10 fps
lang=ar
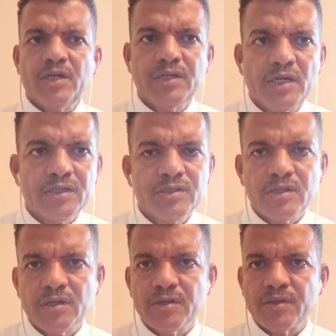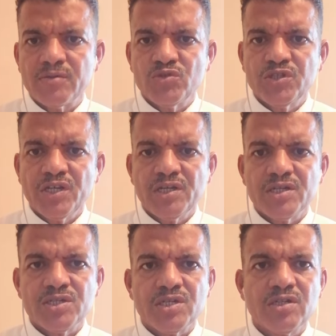عطرة إذا
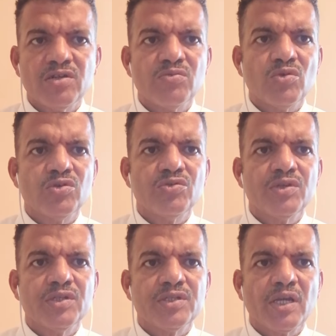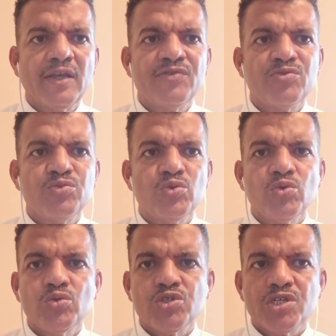المداخلة الجديدة بعنوان التكيف
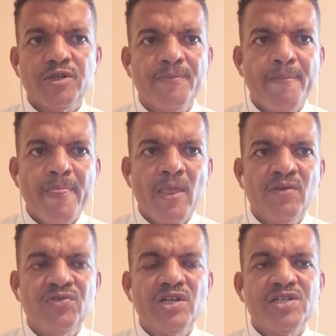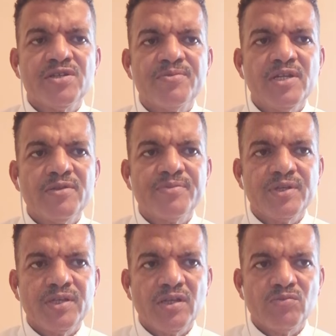البيولوجي في الأزمات
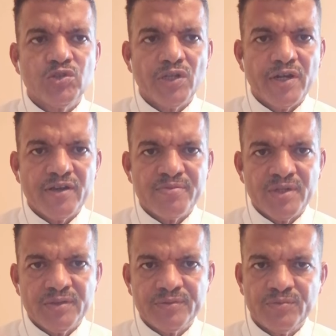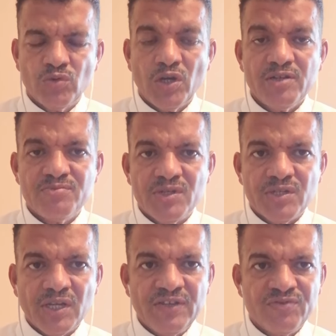البيئية المتراكمة ما
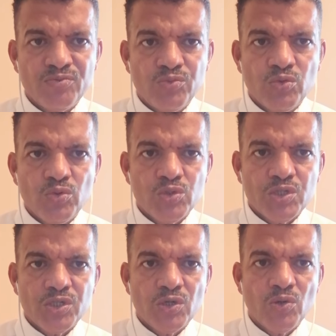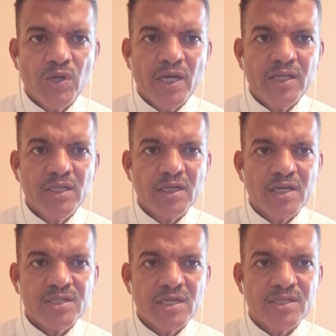التكيف البيولوجي هو أي
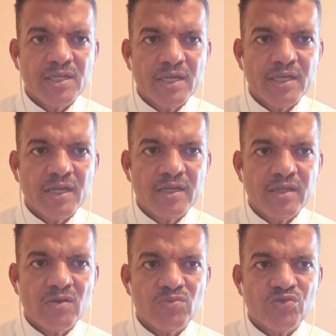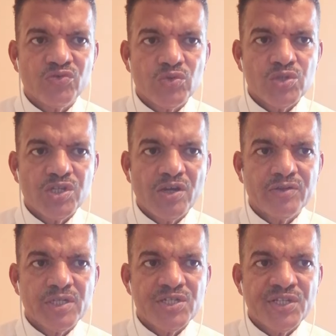خصائص هيكلية مورفولوجية
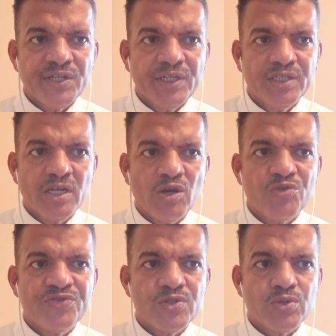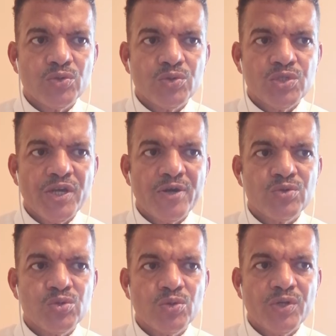أو تشريحية أو فيزيولوجية
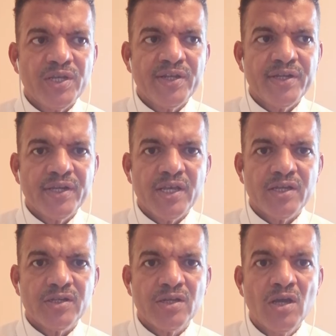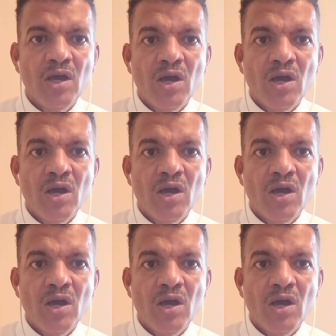أو سلوكية لكائن